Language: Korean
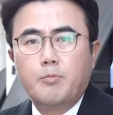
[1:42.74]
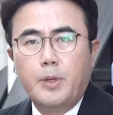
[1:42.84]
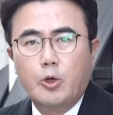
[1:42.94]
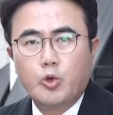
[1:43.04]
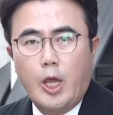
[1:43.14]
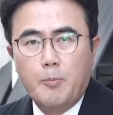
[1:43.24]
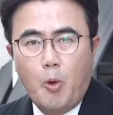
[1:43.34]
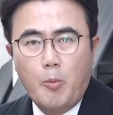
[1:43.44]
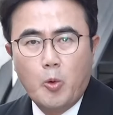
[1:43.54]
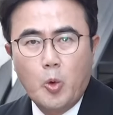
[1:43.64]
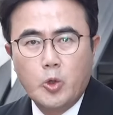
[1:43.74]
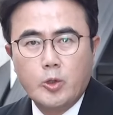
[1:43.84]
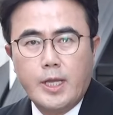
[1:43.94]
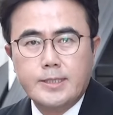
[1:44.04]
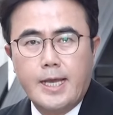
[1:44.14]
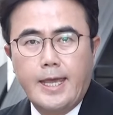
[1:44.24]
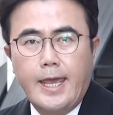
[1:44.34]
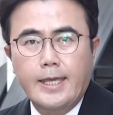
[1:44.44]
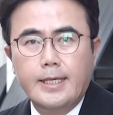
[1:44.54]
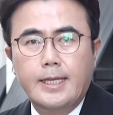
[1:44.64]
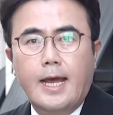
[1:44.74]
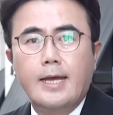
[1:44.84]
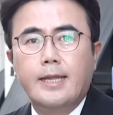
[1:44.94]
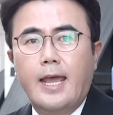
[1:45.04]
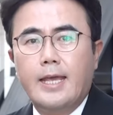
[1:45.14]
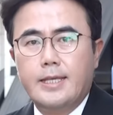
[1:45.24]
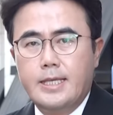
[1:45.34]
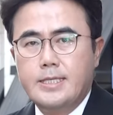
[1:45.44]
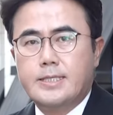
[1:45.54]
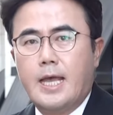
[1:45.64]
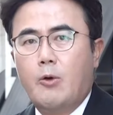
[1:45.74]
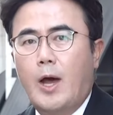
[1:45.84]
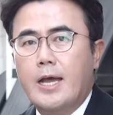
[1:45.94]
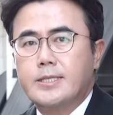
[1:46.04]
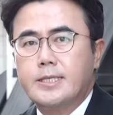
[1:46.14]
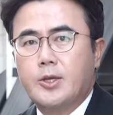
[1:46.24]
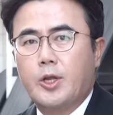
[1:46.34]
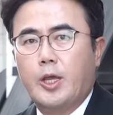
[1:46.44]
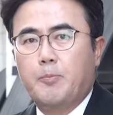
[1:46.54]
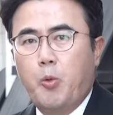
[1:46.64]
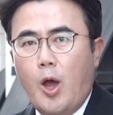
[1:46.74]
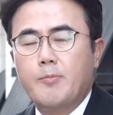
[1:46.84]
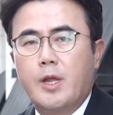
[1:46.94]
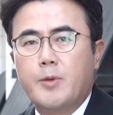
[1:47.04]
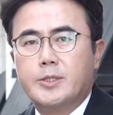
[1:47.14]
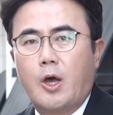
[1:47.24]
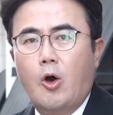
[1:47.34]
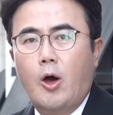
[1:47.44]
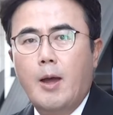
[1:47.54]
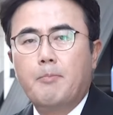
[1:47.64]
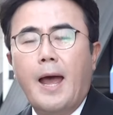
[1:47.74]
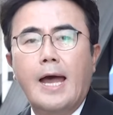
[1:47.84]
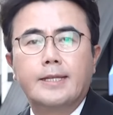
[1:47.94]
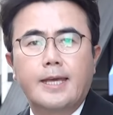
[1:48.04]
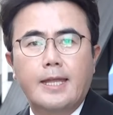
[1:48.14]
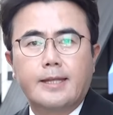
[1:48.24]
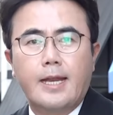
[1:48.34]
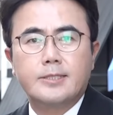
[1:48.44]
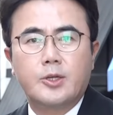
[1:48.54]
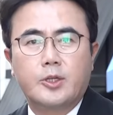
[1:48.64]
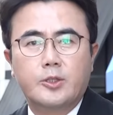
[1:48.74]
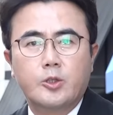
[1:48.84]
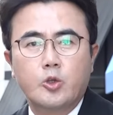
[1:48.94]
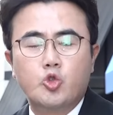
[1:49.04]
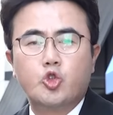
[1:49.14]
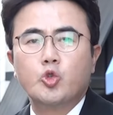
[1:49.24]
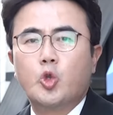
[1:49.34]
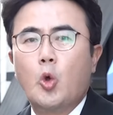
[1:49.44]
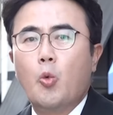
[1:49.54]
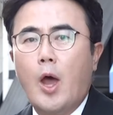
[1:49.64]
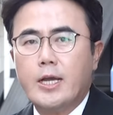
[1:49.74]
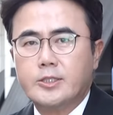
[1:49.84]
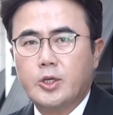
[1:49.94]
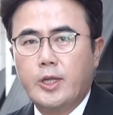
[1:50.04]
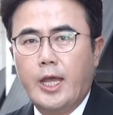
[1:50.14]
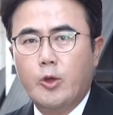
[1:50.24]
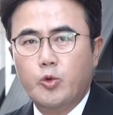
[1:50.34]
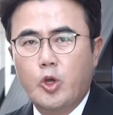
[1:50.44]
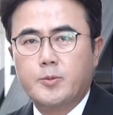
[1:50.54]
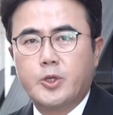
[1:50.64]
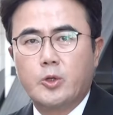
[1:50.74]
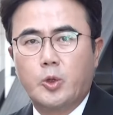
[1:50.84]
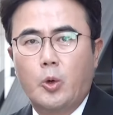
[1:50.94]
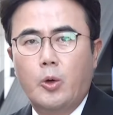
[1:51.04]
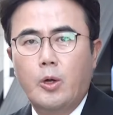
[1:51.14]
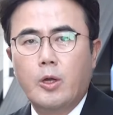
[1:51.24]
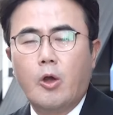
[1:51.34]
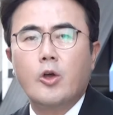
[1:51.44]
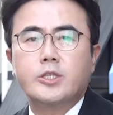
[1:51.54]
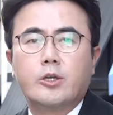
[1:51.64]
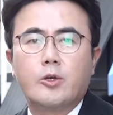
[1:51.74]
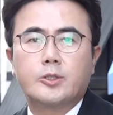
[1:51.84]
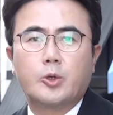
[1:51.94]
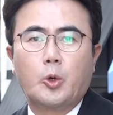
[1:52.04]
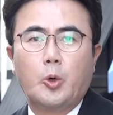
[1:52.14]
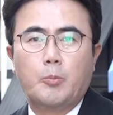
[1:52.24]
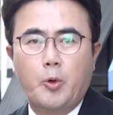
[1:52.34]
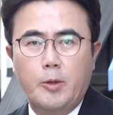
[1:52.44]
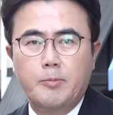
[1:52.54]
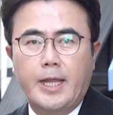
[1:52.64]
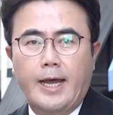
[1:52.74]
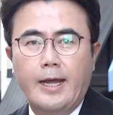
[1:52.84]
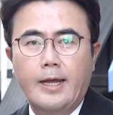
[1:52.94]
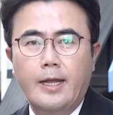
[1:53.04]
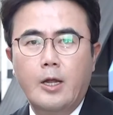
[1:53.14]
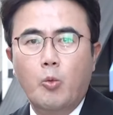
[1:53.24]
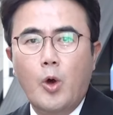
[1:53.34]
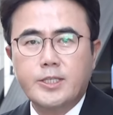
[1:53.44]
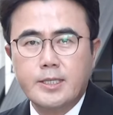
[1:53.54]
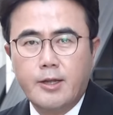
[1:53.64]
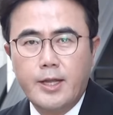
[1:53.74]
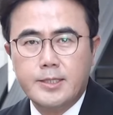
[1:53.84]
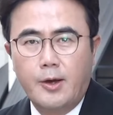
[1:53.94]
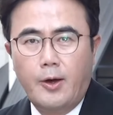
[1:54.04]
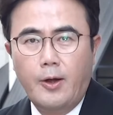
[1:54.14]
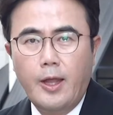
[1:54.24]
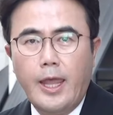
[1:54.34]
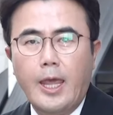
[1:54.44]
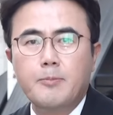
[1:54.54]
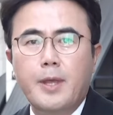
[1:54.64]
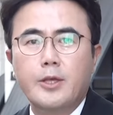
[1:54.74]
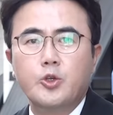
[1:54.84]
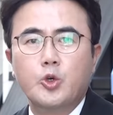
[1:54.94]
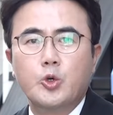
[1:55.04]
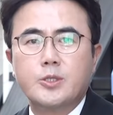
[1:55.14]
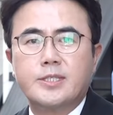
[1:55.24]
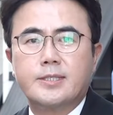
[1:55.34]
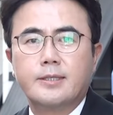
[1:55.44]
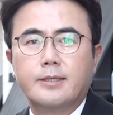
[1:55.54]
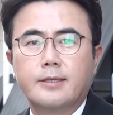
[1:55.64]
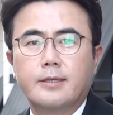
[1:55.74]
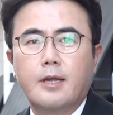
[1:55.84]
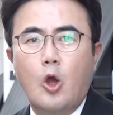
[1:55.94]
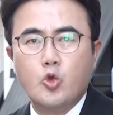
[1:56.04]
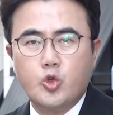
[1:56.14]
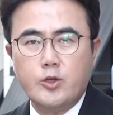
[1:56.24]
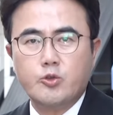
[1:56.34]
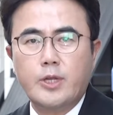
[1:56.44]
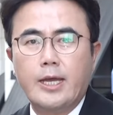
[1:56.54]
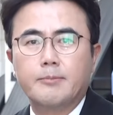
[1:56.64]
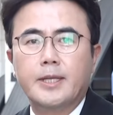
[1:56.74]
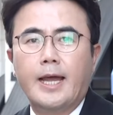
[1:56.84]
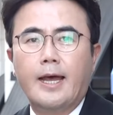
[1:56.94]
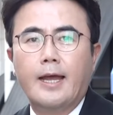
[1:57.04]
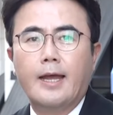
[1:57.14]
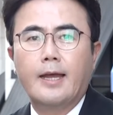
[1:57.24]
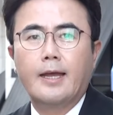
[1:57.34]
미국의 보복 공격 대상에 이란의 인사와 시설이 포함되면서 반응에 따라서는 중동 확전의 위험성도 커질 것으로 보입니다. 워싱턴에서 MBN 뉴스 최중락입니다.